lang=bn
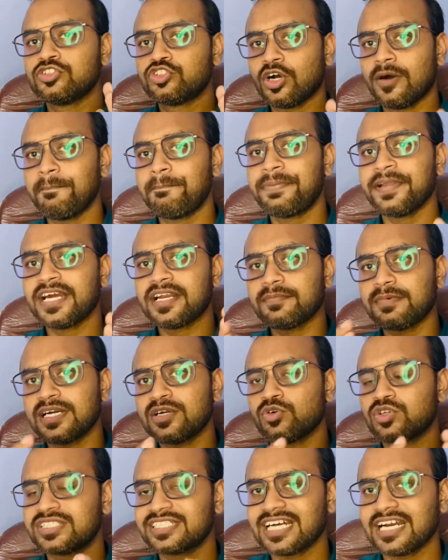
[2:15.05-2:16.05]
জব ফেয়ার বা
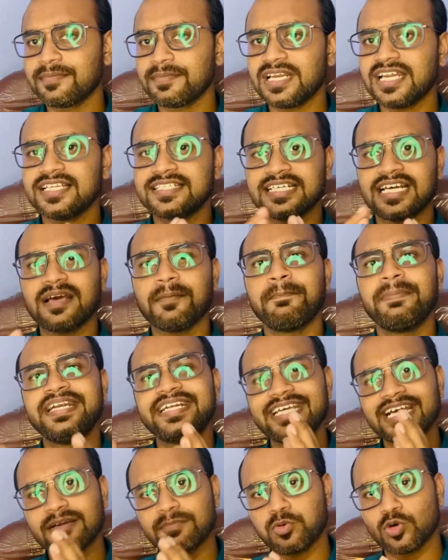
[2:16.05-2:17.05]
রোজগার মেলা যারা বিটেক